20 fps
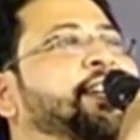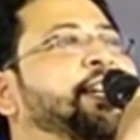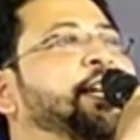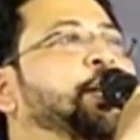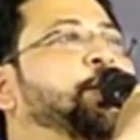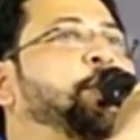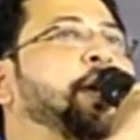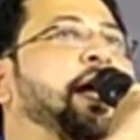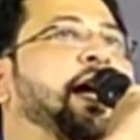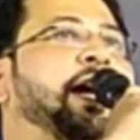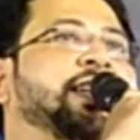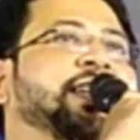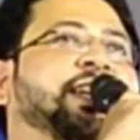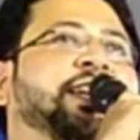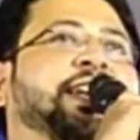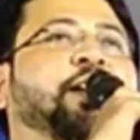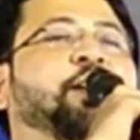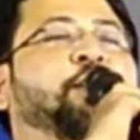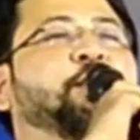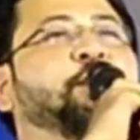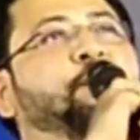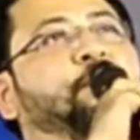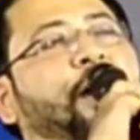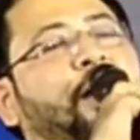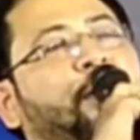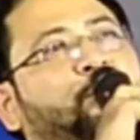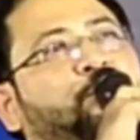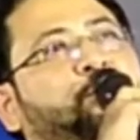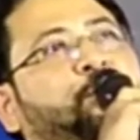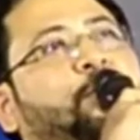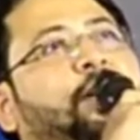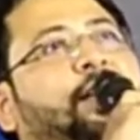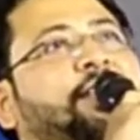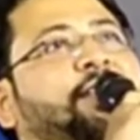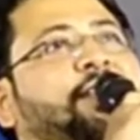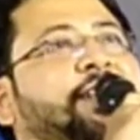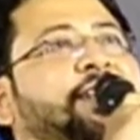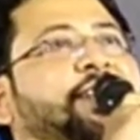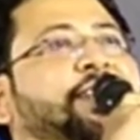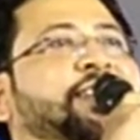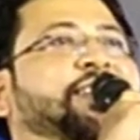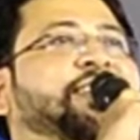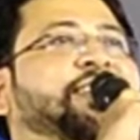কিন্তু একদিকে এরকম মানুষও আছে